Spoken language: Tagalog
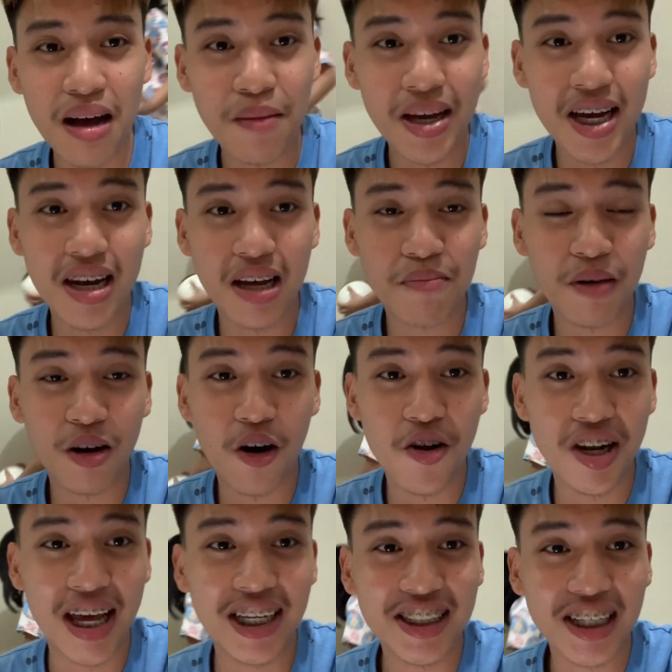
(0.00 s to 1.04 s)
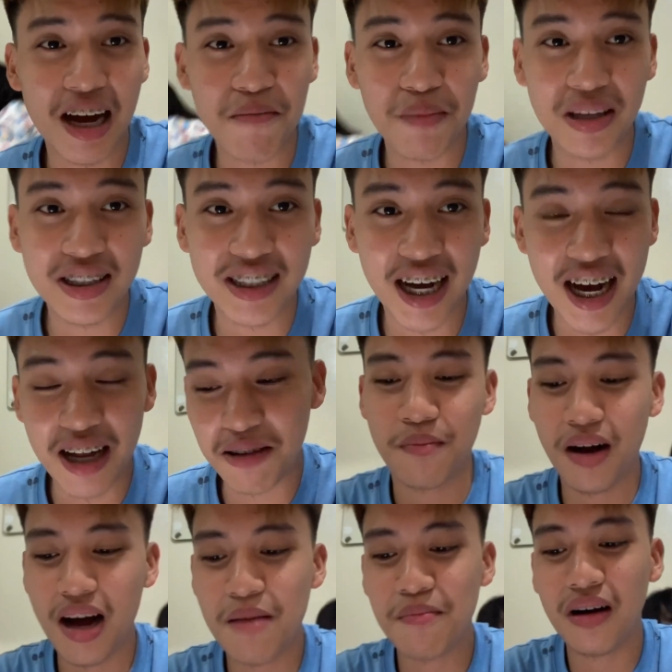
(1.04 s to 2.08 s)
mahilig mag-online shopping dyan.
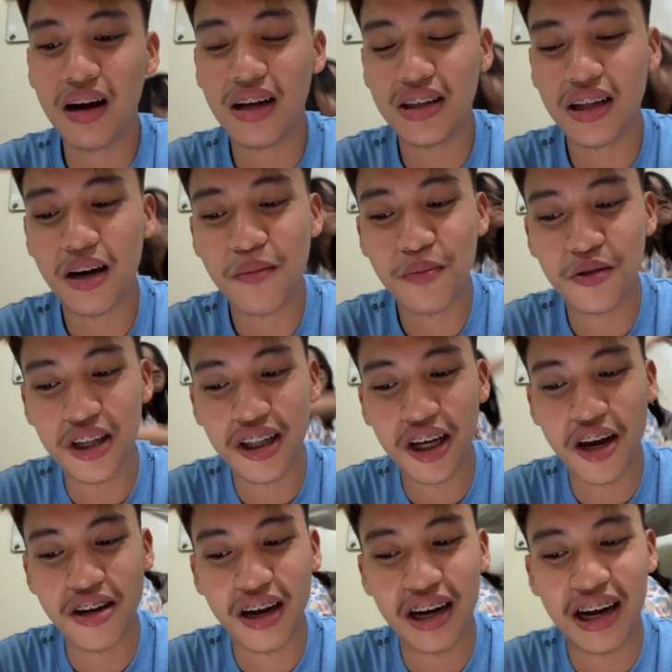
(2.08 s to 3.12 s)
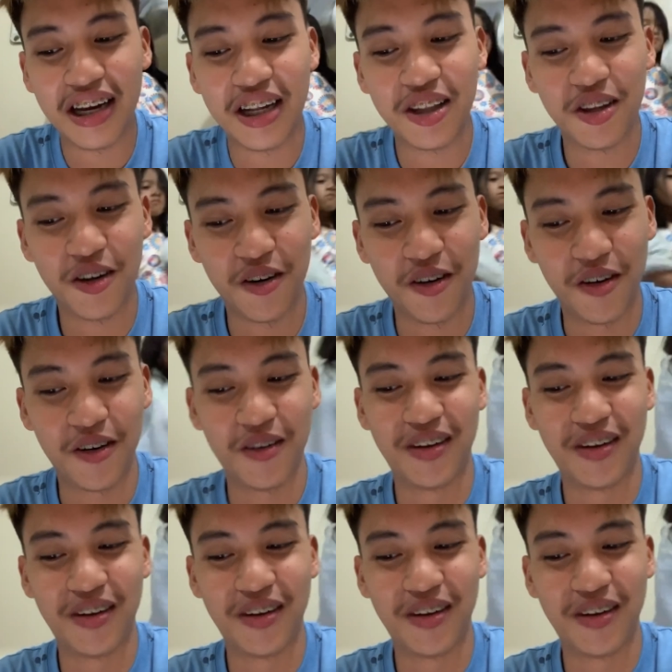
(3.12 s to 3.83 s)
Baka makatagpo din kayo ng ganito.